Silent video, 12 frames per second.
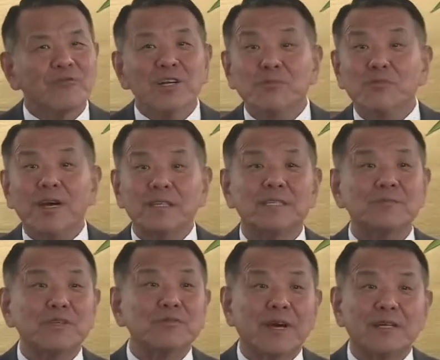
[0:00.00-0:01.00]
我也不管你是
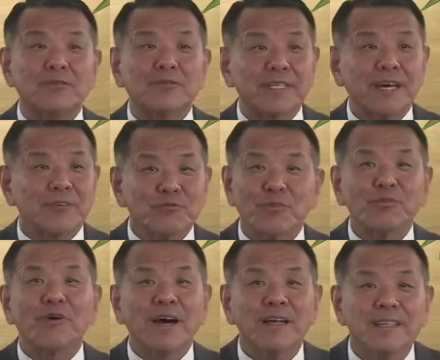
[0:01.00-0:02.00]
民主党还是共和党，我不
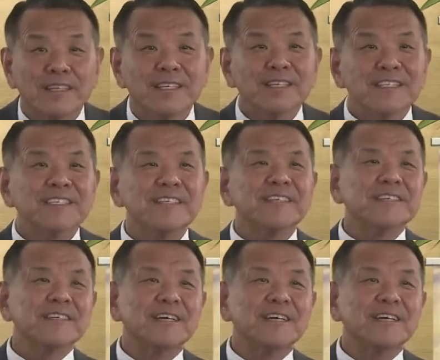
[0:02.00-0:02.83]
管这件事。